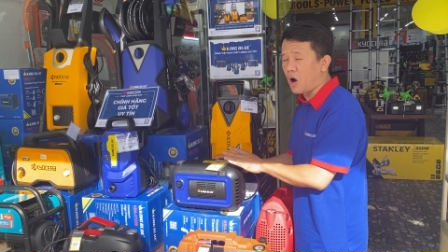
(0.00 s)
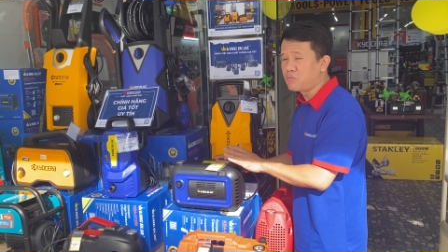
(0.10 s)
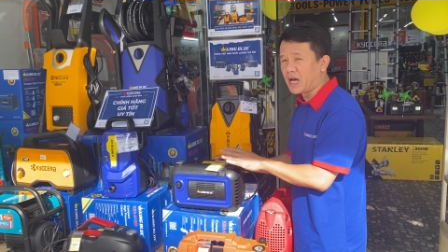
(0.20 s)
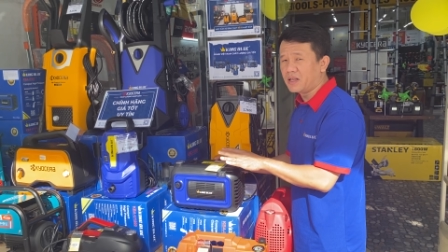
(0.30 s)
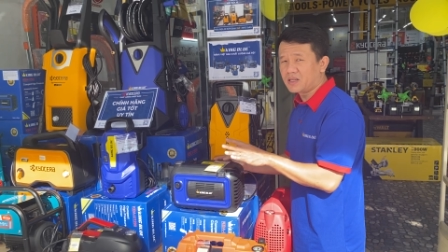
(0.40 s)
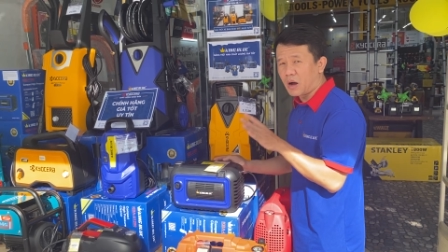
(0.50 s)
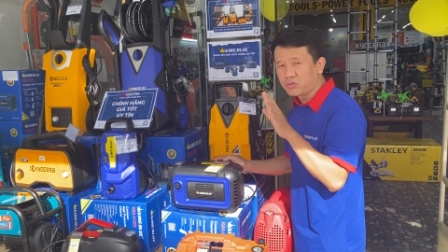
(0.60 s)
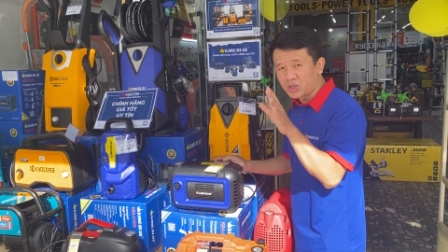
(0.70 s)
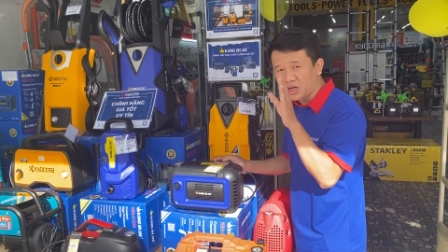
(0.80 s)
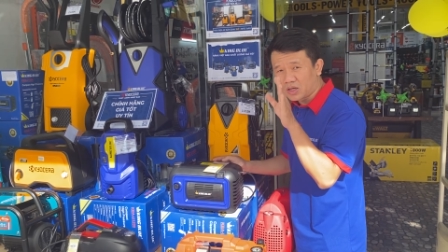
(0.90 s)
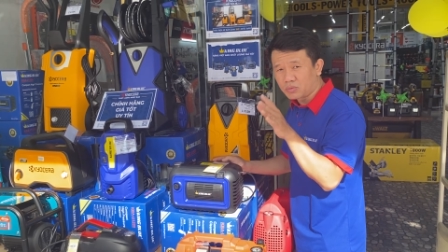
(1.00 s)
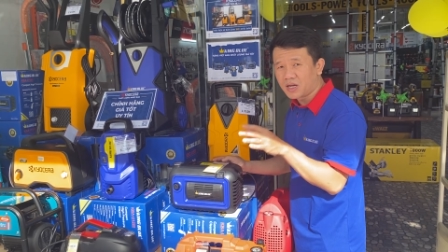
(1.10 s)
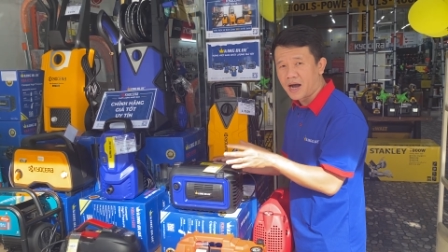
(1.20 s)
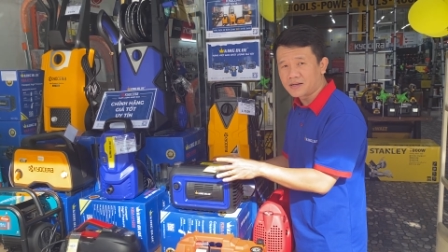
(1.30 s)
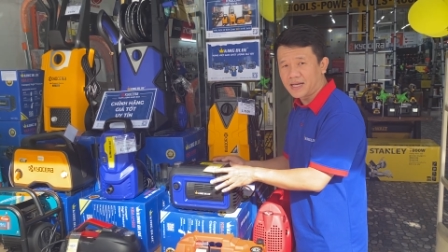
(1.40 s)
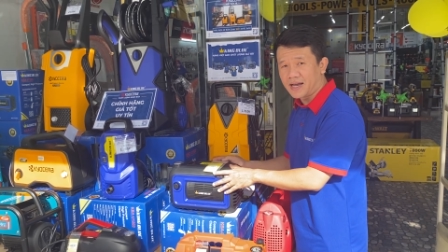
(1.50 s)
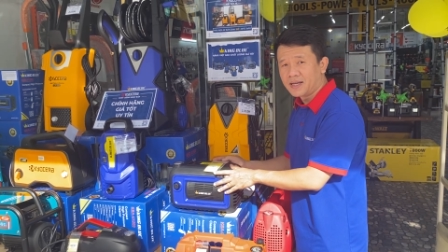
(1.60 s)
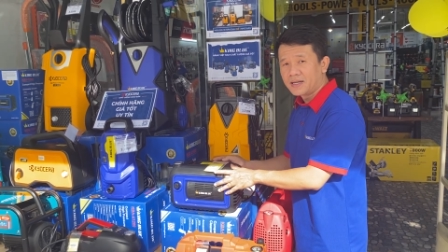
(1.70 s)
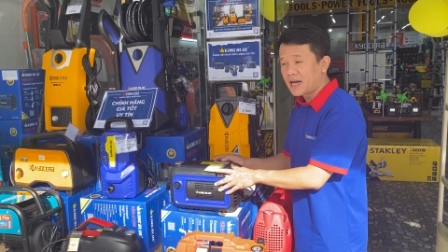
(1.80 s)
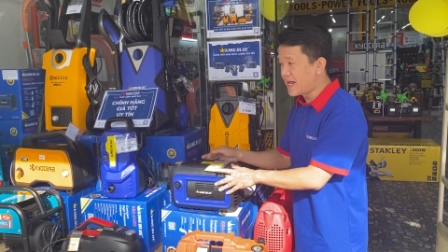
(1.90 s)
ổn định công suất là công suất thật nha
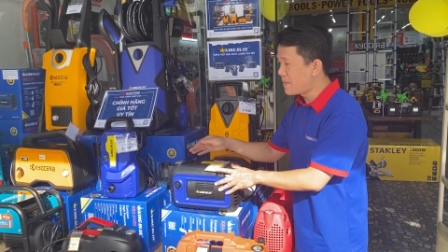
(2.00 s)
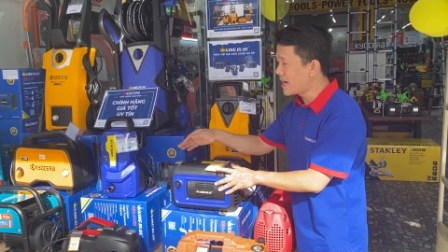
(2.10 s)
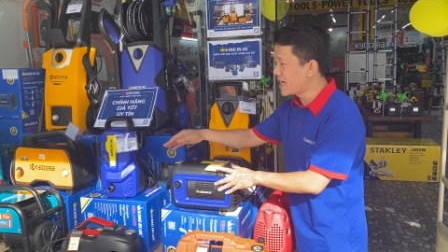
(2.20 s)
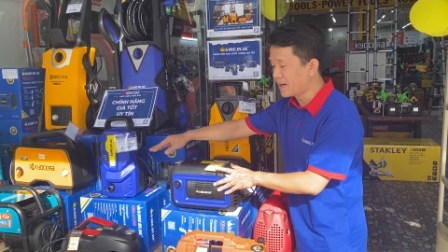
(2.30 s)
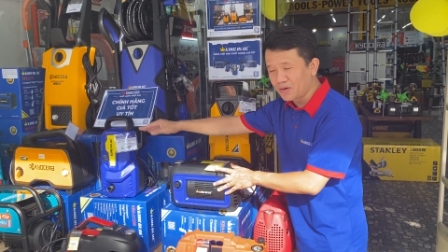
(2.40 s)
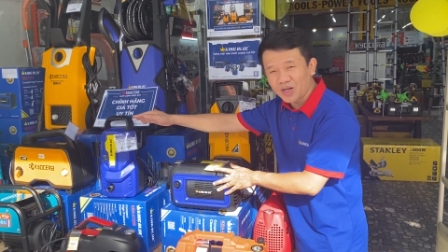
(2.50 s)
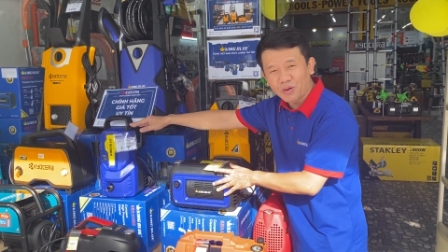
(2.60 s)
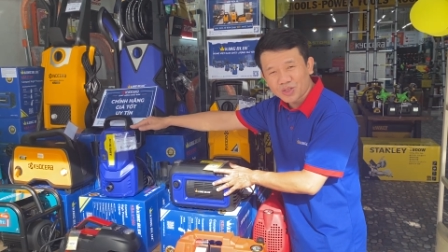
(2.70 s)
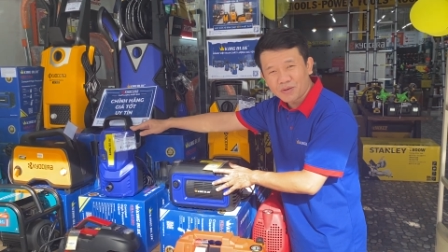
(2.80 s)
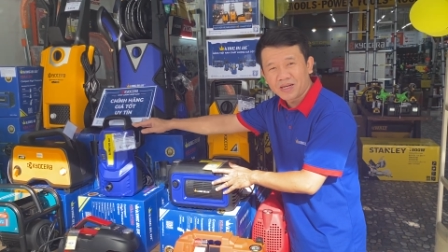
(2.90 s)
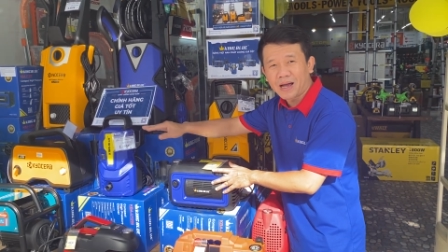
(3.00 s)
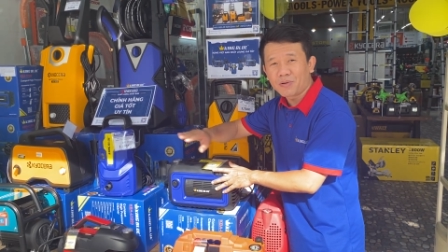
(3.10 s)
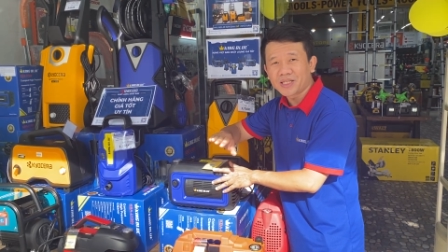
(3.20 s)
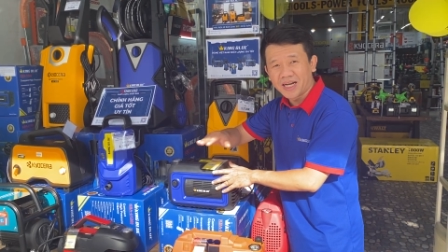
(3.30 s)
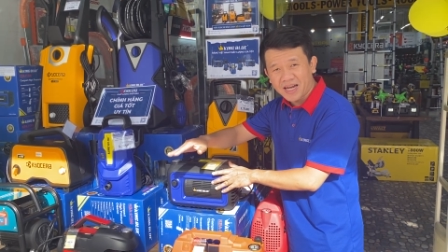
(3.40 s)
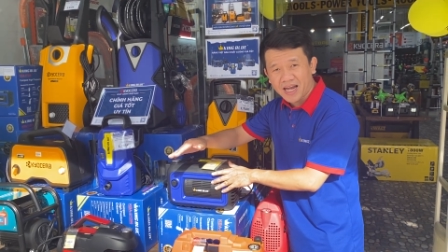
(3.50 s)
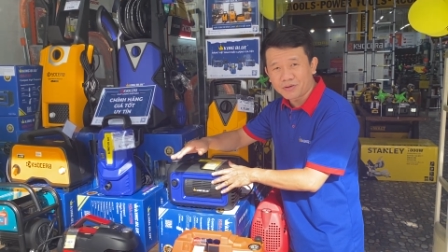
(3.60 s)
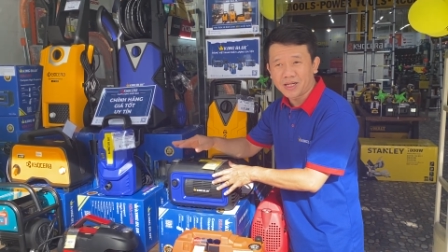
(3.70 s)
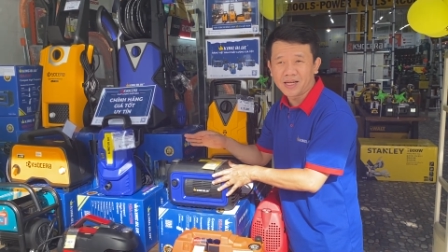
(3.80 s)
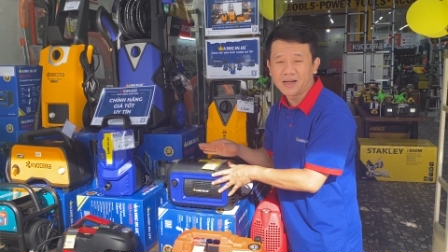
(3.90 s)
anh em thấy nãy giờ mình nói công suất mình không có trừ
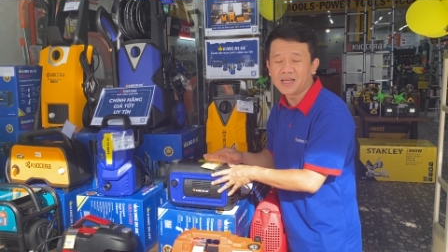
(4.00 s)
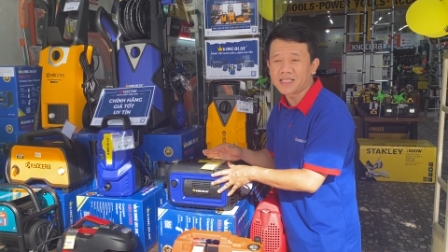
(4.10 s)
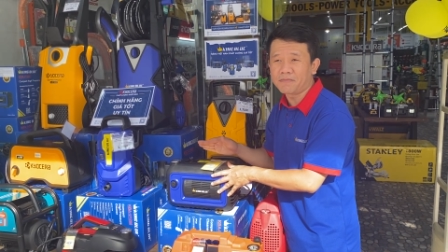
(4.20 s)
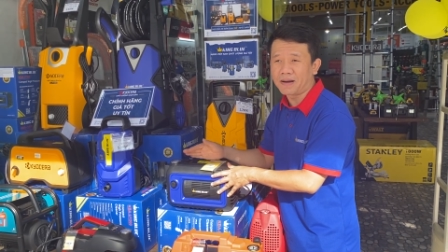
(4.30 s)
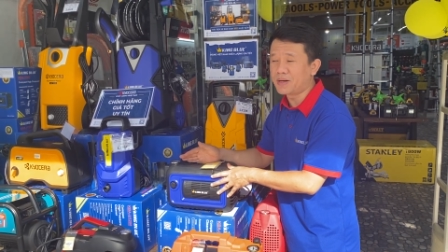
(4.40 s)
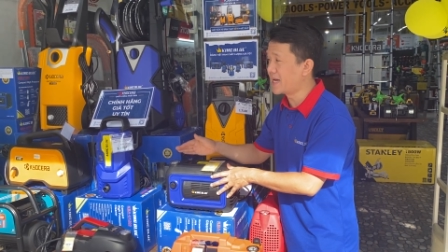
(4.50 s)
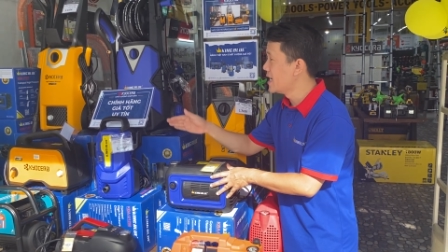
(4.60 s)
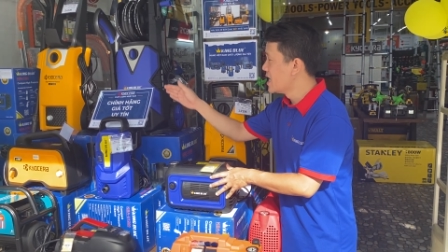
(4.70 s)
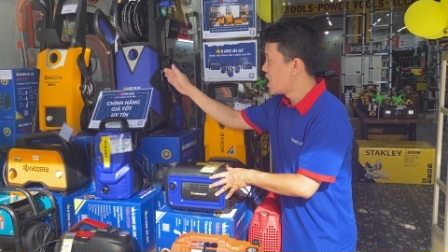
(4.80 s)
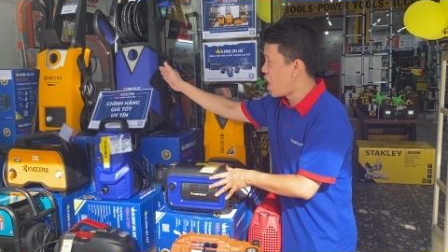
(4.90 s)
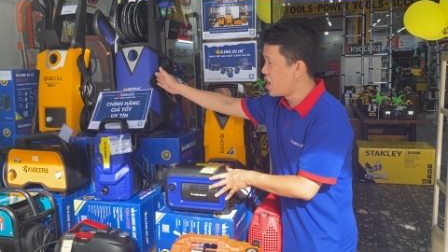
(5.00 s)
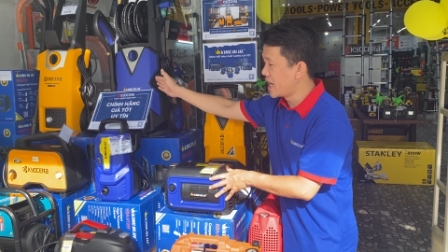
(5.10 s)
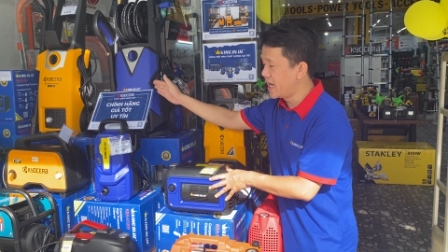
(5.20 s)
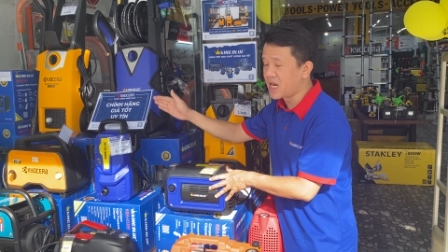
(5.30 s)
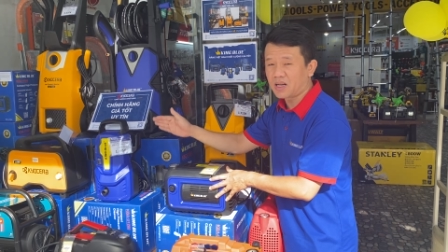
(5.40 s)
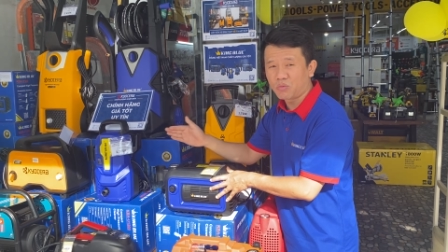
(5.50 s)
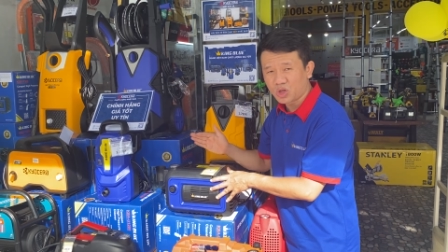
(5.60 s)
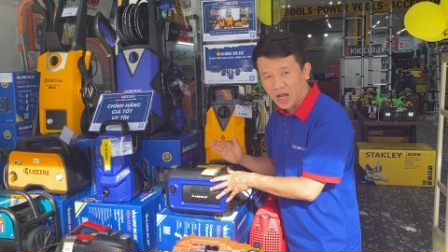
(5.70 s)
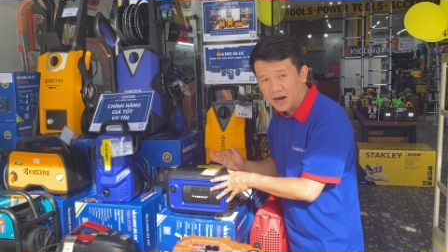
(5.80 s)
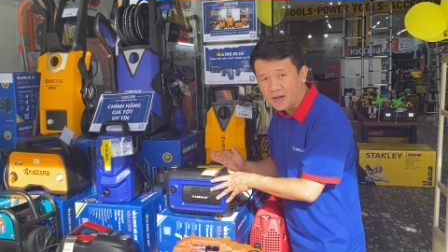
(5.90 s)
hao gì những cái sản phẩm này họ ghi là công
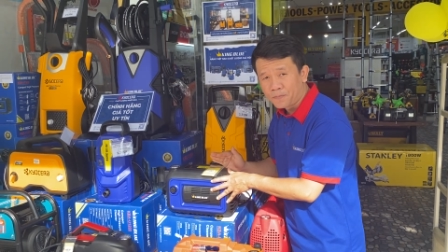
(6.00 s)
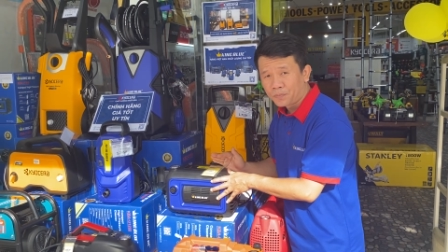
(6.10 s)
suất thật